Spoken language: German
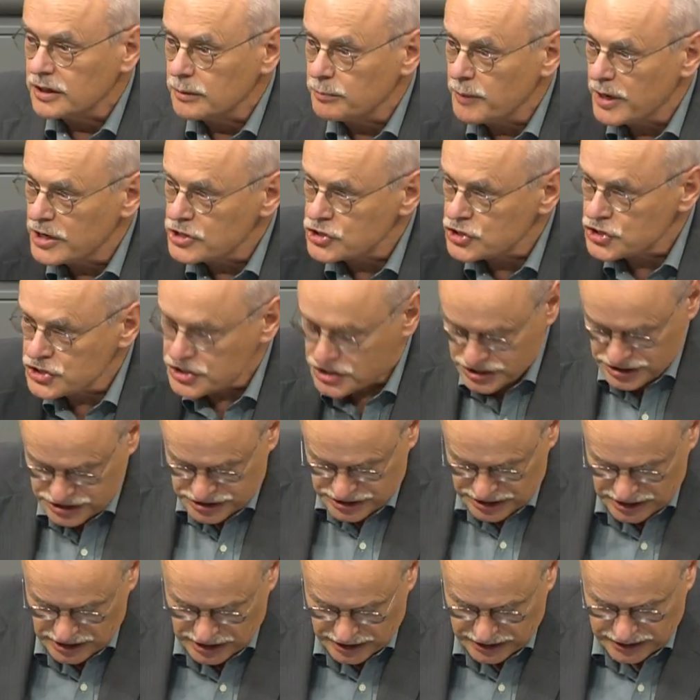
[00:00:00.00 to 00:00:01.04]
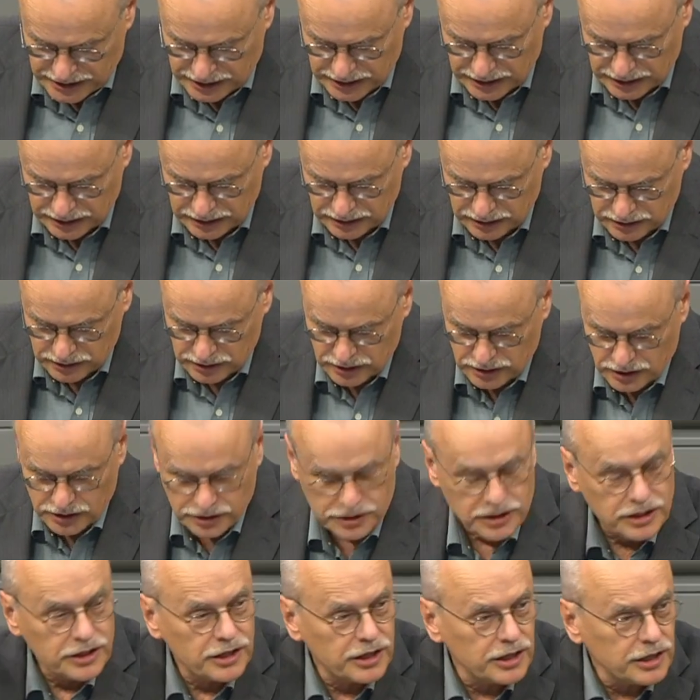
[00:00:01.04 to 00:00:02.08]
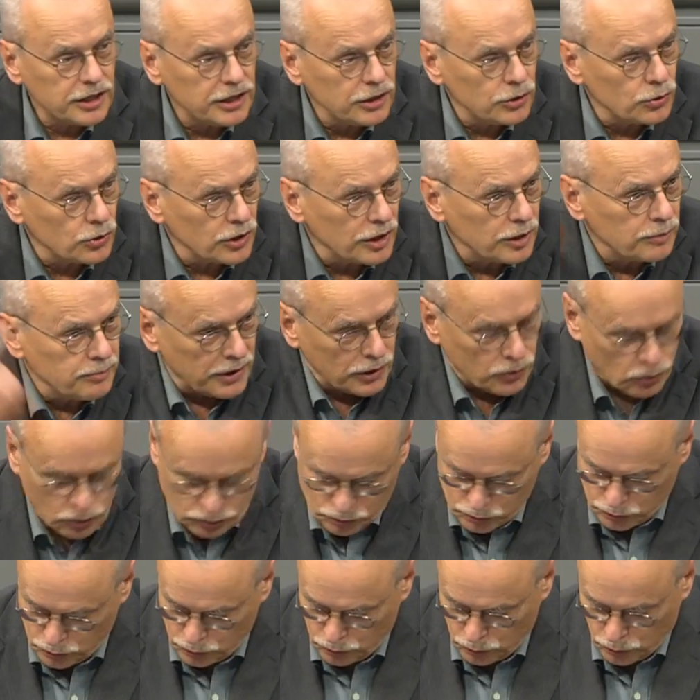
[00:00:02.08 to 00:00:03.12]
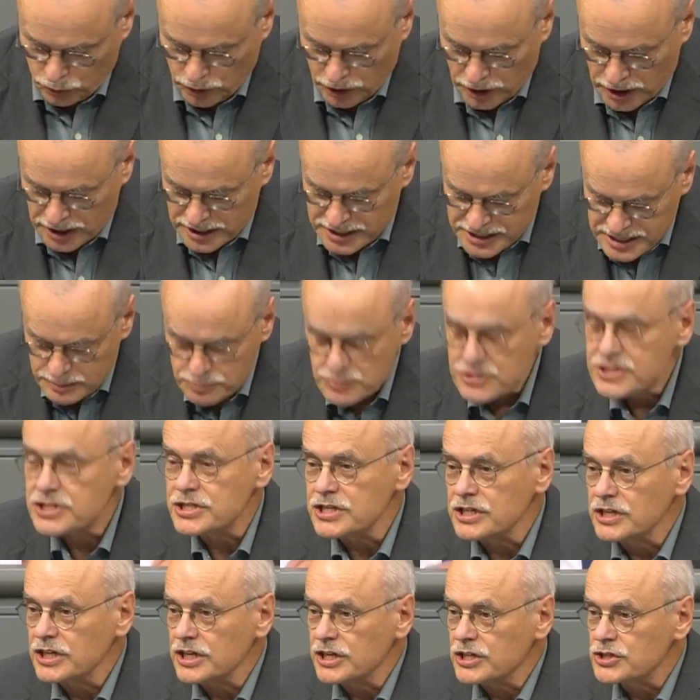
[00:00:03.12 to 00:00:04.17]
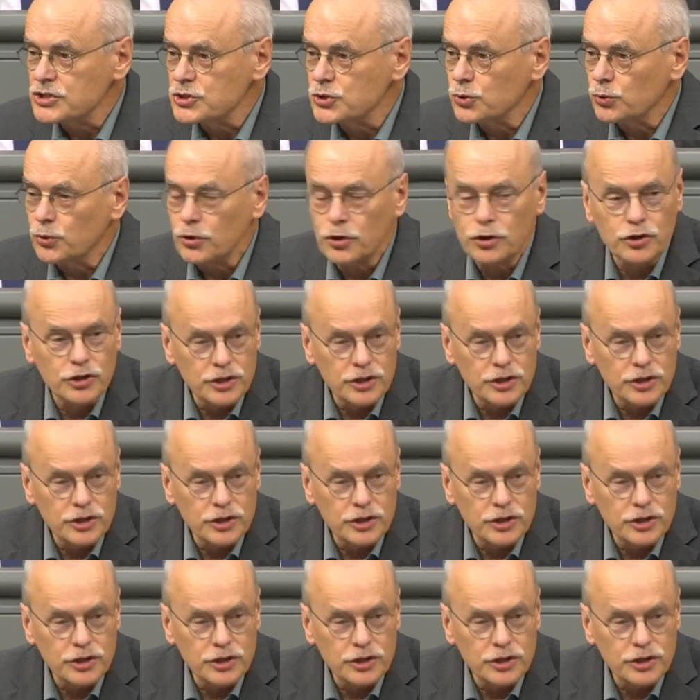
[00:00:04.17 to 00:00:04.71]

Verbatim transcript: die Menschen sind illegal, die Regierung in Marokko nimmt sie nicht zurück,